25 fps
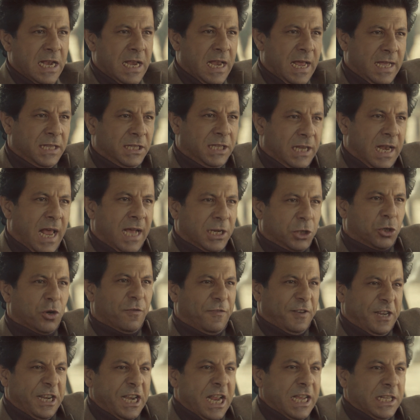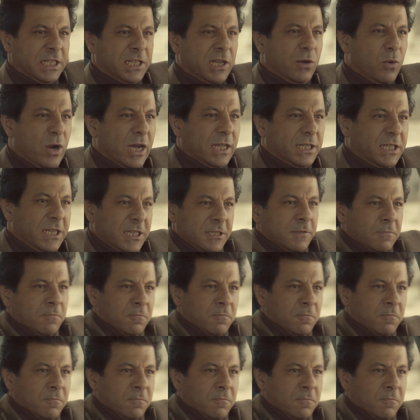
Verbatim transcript: لا انت اللي هتشوفي جنان دلوقتي في